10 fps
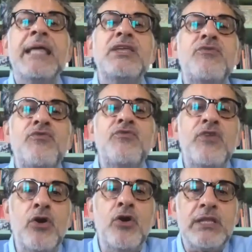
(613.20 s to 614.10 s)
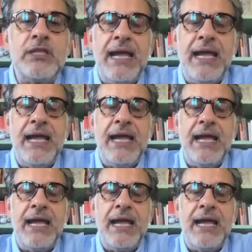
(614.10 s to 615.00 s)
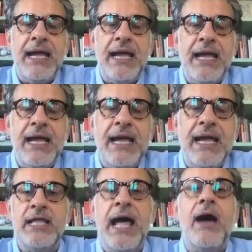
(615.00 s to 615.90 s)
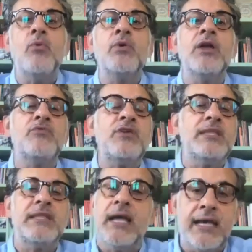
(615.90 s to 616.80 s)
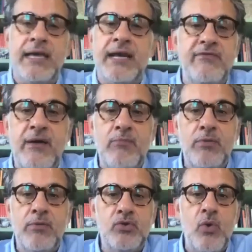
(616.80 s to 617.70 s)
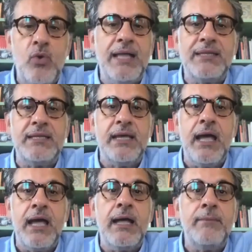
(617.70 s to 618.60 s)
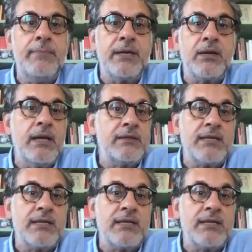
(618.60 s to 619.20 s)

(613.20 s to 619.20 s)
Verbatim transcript: le difficoltà e le tensioni del passaggio da una vita che eravamo abituati a, per,